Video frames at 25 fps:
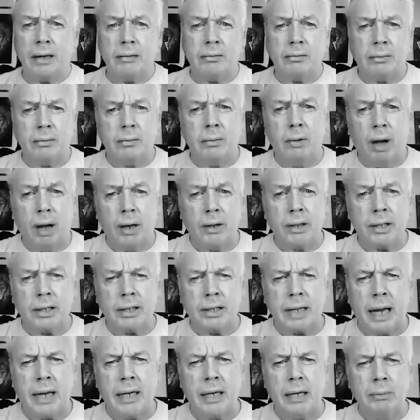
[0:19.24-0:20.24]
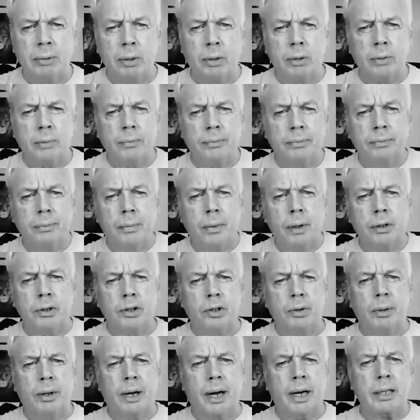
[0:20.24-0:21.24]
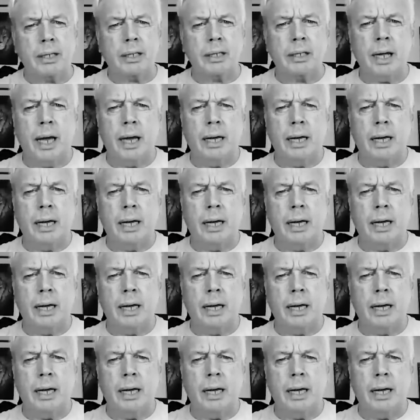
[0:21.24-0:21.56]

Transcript: Weißt du, es ist einfach